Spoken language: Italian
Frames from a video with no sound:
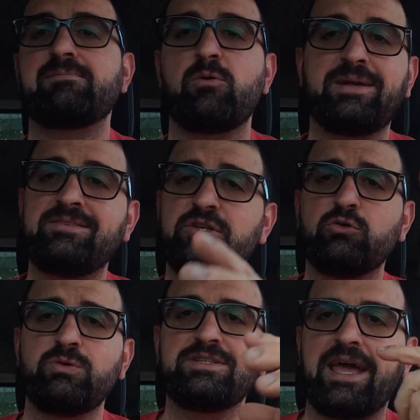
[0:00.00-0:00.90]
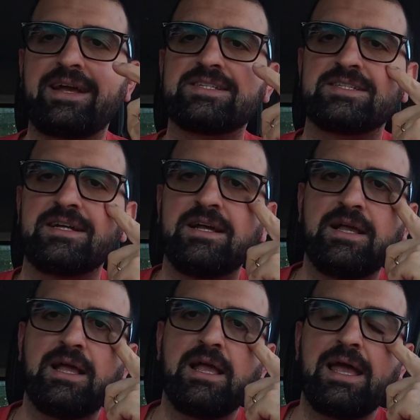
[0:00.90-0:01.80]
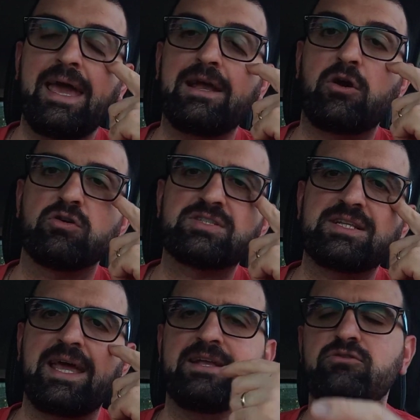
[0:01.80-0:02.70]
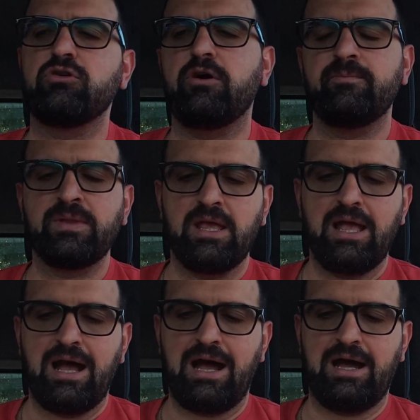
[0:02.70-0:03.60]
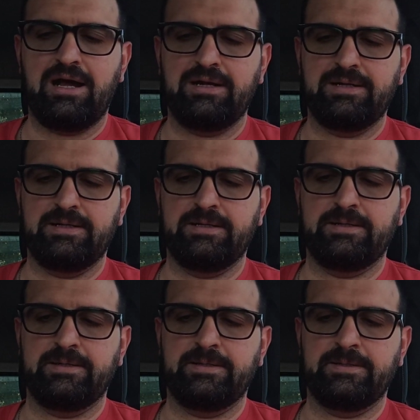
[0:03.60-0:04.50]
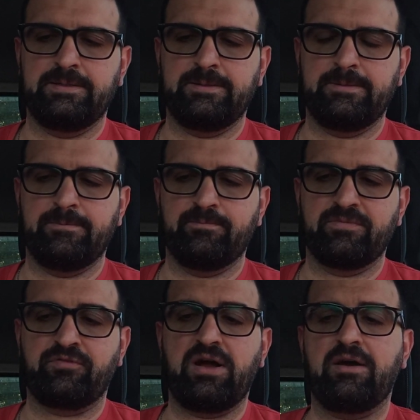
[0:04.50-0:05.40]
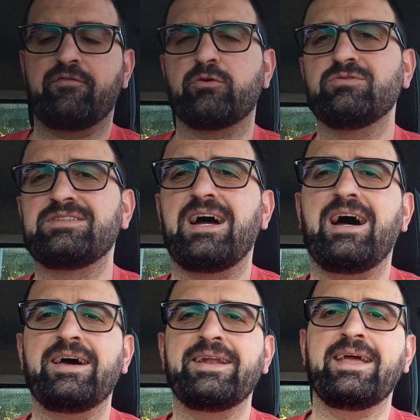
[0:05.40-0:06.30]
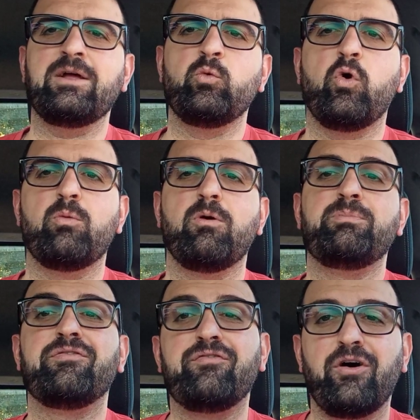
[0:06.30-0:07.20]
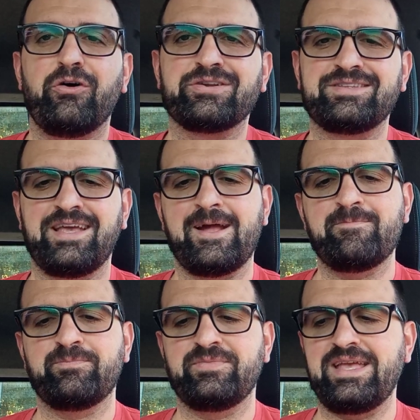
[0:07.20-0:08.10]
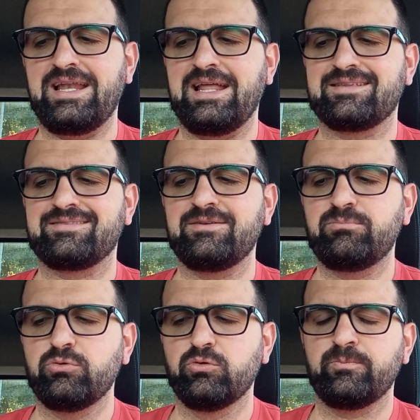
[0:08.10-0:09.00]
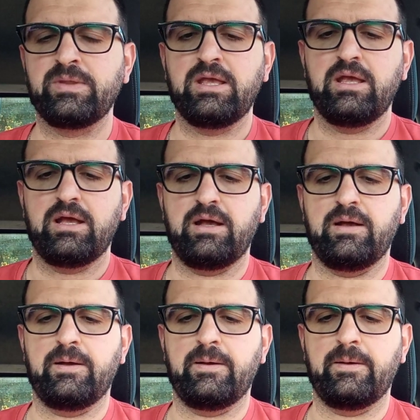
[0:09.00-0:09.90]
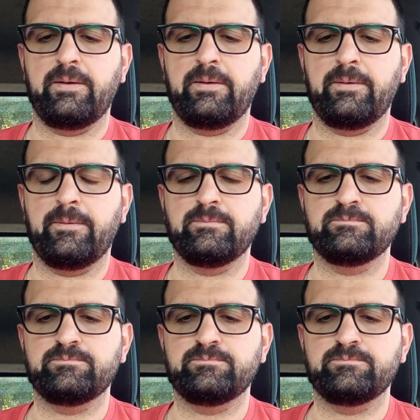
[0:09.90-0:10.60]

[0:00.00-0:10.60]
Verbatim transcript: nel momento in cui Tex è costretto a eh, affrontare l'uomo più forte della tribù eh,